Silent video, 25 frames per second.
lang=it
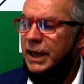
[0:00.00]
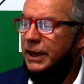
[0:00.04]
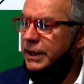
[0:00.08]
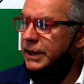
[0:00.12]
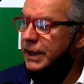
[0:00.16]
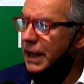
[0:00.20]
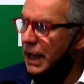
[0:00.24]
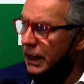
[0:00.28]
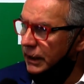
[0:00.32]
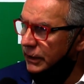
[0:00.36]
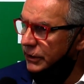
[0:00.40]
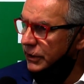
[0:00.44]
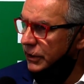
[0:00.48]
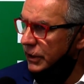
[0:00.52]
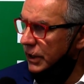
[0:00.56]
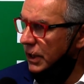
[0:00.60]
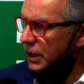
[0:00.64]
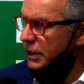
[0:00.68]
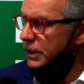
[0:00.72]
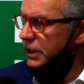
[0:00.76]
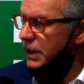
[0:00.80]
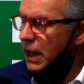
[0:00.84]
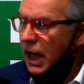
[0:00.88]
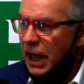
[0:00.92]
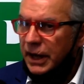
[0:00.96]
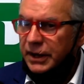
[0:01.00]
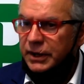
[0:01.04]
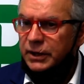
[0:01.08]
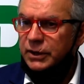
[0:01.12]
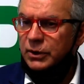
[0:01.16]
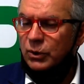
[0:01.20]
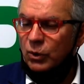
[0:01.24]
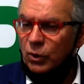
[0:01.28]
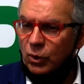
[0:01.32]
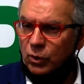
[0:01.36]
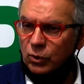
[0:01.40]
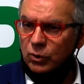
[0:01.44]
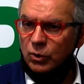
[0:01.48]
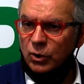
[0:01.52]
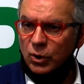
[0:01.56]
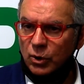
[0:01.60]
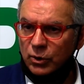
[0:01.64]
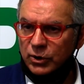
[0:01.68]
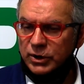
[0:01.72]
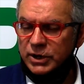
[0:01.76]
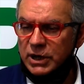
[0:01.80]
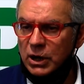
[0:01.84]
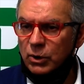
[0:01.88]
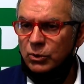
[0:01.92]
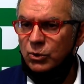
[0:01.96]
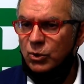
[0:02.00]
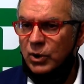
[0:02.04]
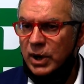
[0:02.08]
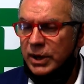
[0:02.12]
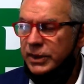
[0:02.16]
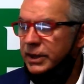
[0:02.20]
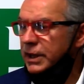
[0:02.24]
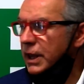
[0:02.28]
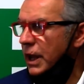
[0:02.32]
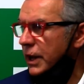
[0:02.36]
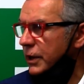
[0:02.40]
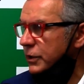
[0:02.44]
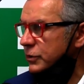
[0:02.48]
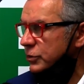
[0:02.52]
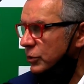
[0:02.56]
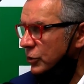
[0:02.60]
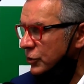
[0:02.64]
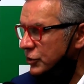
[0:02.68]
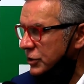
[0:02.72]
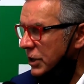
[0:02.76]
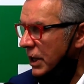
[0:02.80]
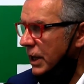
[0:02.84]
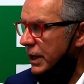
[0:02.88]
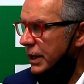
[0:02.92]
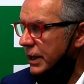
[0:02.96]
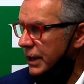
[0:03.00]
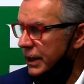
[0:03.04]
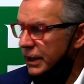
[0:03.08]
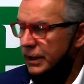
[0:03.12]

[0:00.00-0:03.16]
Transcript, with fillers: gli altri candidati o coloro gli autocandidati sono già